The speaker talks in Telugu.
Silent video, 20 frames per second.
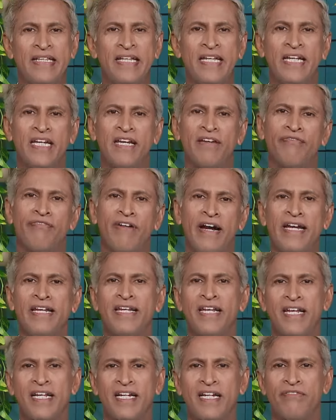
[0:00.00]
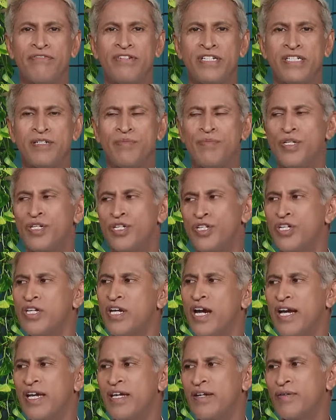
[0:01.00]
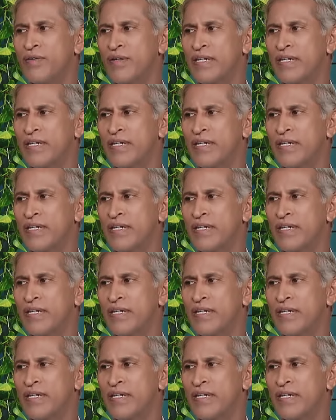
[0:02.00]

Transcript: దీనికి ఫైనల్ గా విటమిన్ ఈ ఆయిల్